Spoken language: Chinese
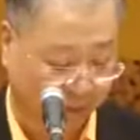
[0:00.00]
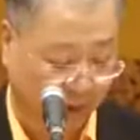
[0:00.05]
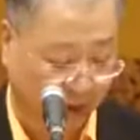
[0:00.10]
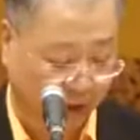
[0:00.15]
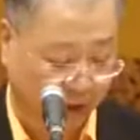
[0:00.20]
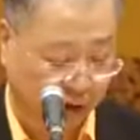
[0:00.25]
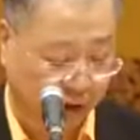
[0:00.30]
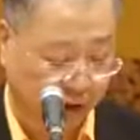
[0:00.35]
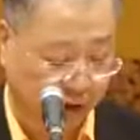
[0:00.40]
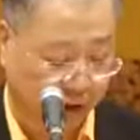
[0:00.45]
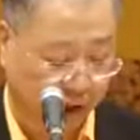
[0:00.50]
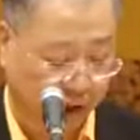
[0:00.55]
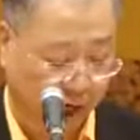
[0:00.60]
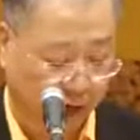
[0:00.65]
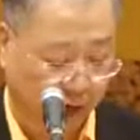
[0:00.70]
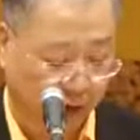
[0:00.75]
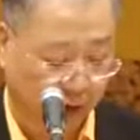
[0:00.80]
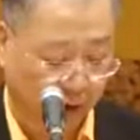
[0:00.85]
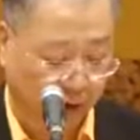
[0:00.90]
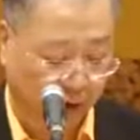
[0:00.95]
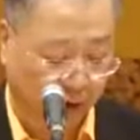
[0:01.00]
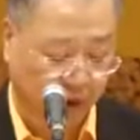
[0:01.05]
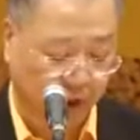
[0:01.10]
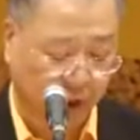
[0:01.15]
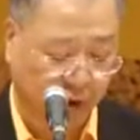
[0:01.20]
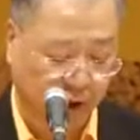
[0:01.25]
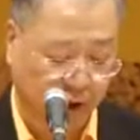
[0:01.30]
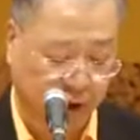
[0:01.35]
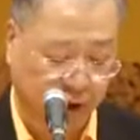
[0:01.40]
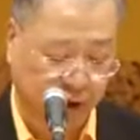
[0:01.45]
只要与
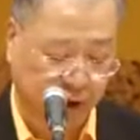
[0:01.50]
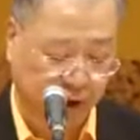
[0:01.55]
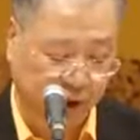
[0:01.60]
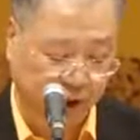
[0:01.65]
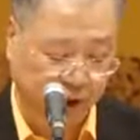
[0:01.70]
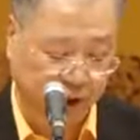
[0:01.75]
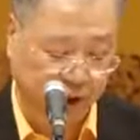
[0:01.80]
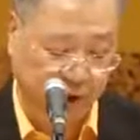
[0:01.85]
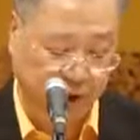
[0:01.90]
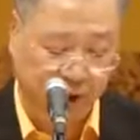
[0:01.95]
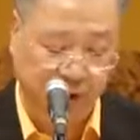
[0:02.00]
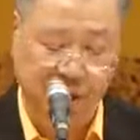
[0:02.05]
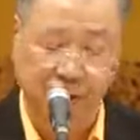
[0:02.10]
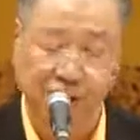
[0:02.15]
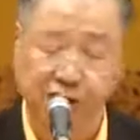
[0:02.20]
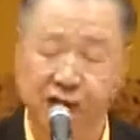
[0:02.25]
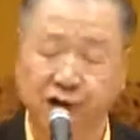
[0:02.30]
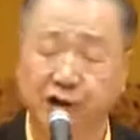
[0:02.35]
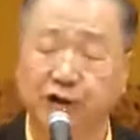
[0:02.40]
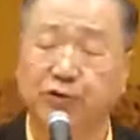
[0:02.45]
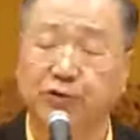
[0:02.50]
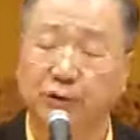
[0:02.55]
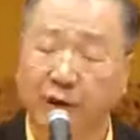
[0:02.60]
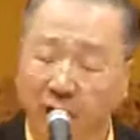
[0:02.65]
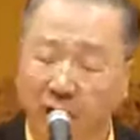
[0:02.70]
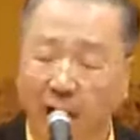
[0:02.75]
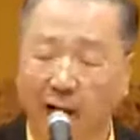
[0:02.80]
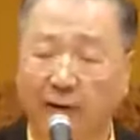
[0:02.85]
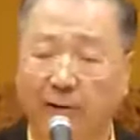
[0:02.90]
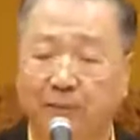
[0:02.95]
你契机就
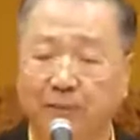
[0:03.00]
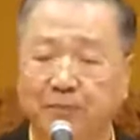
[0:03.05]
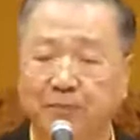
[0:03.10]
好。